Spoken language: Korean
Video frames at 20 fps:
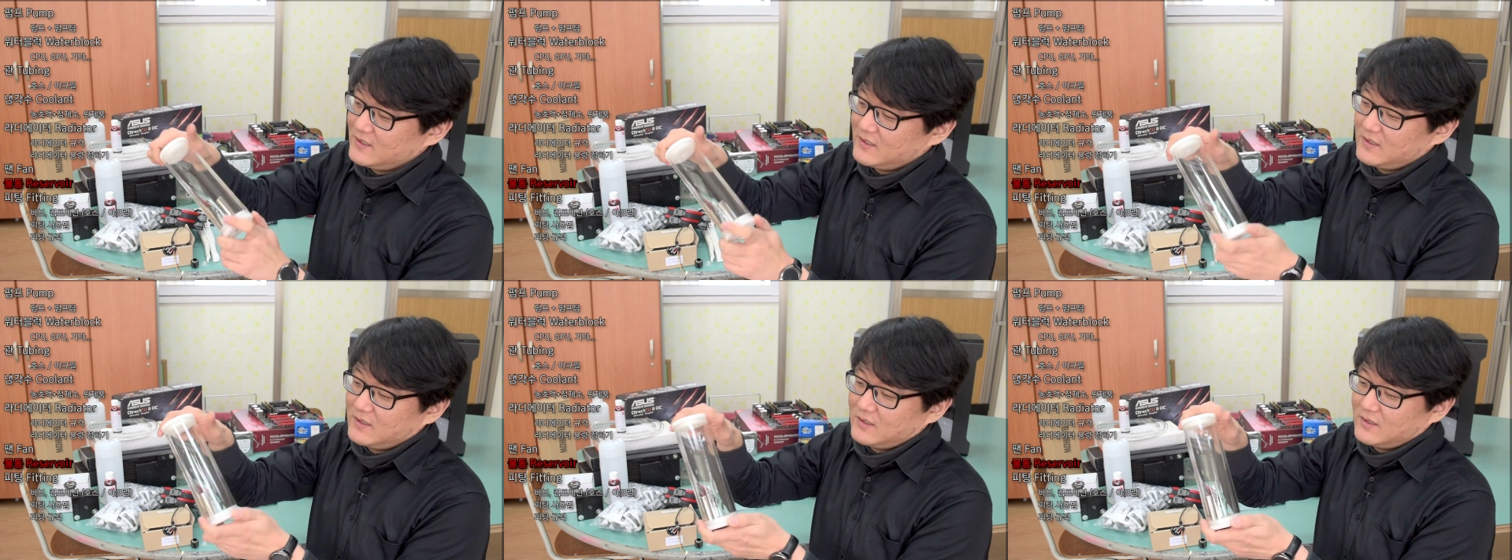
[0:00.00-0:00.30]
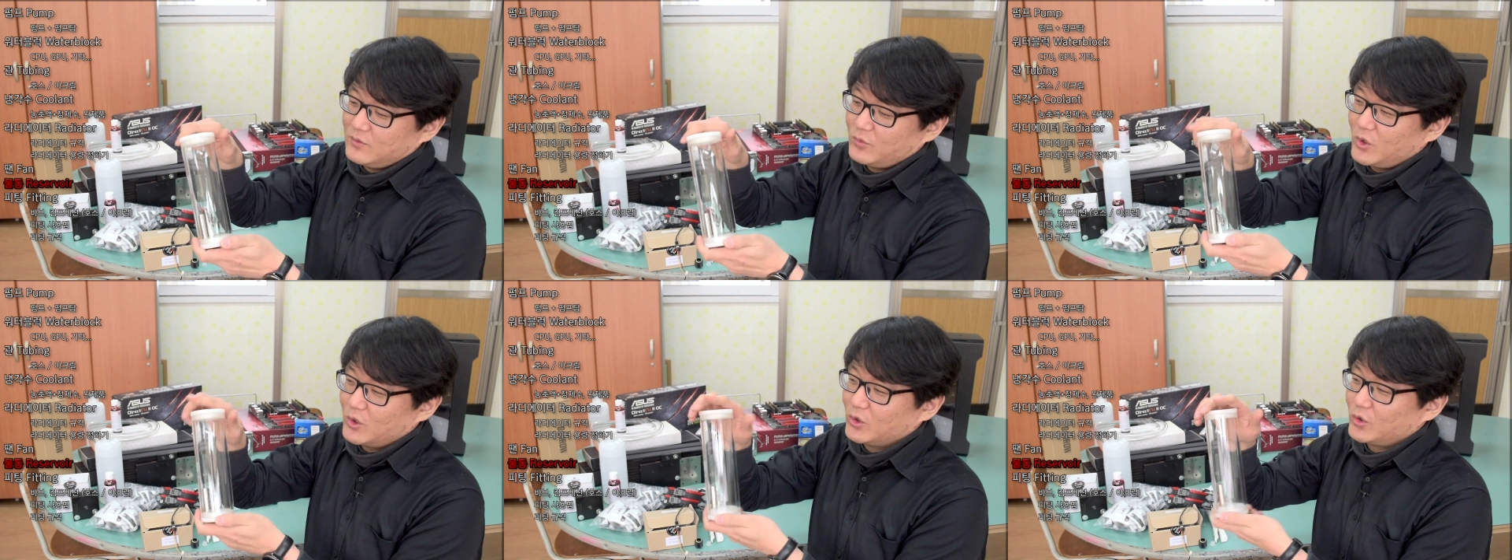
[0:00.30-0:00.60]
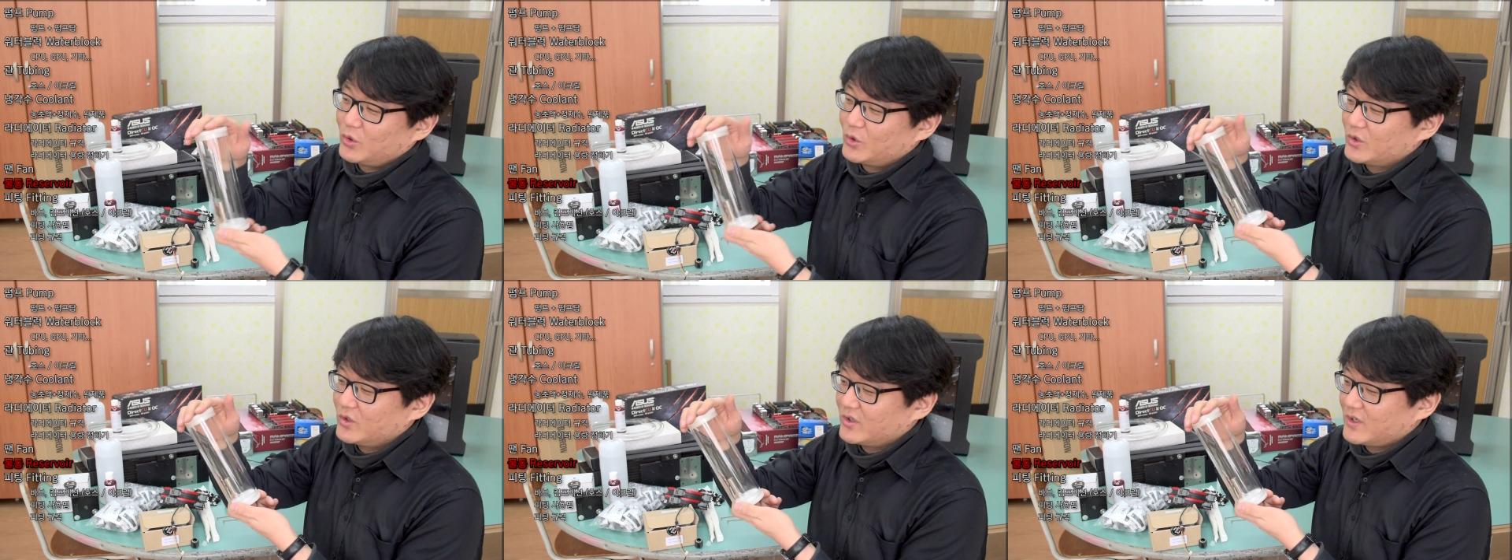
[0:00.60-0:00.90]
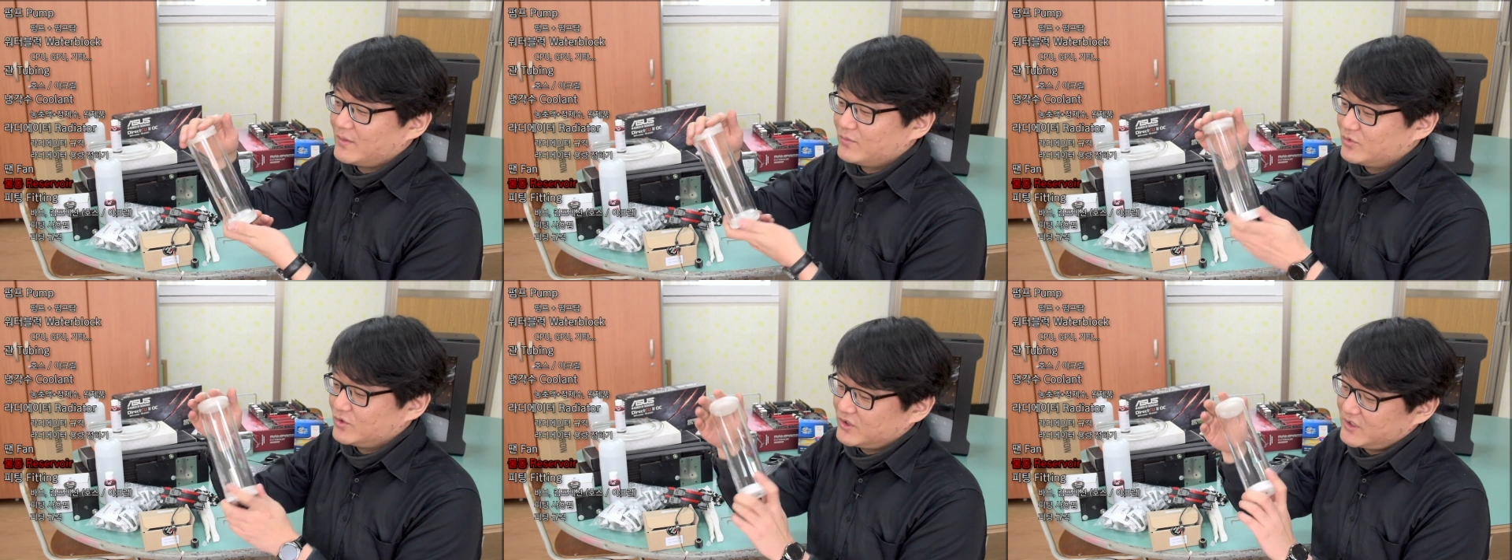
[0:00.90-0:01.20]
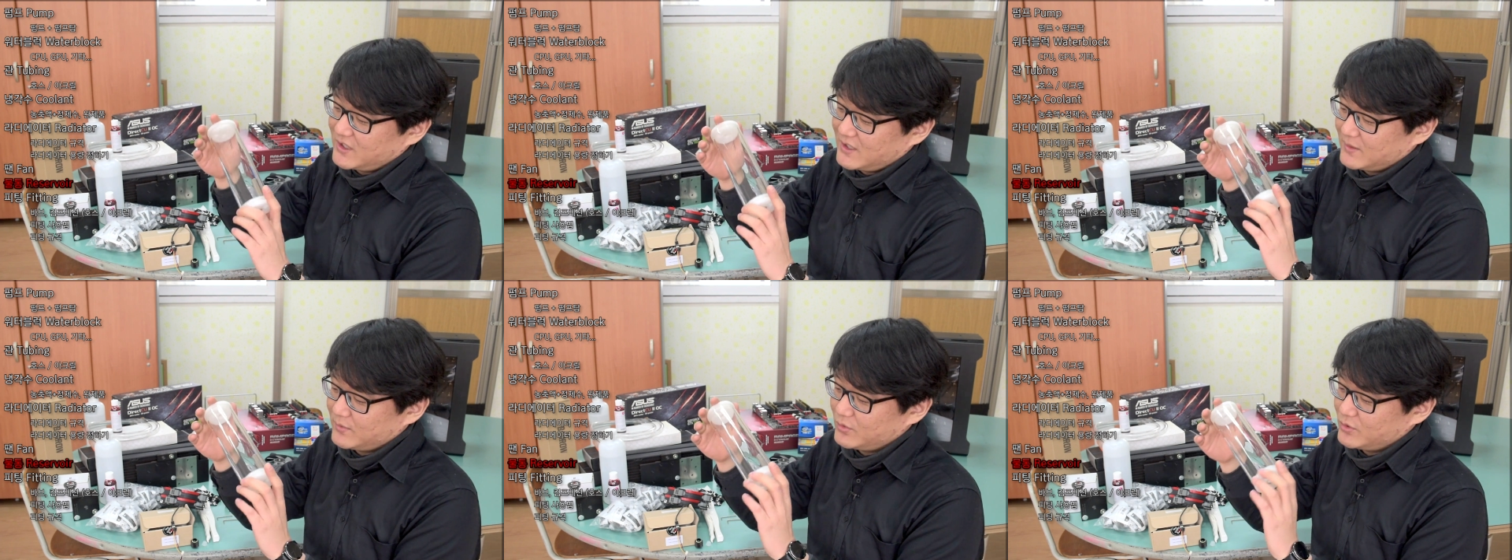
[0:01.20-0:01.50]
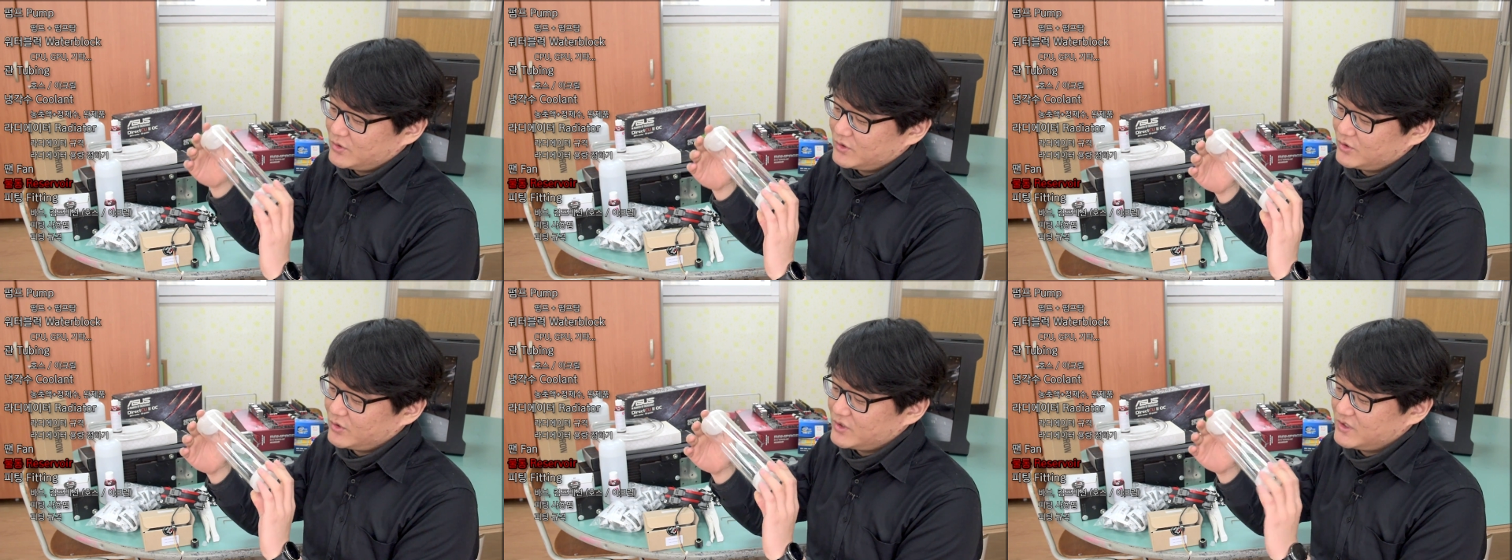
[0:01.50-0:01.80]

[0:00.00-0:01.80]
이 원통형의 물체가 보이죠.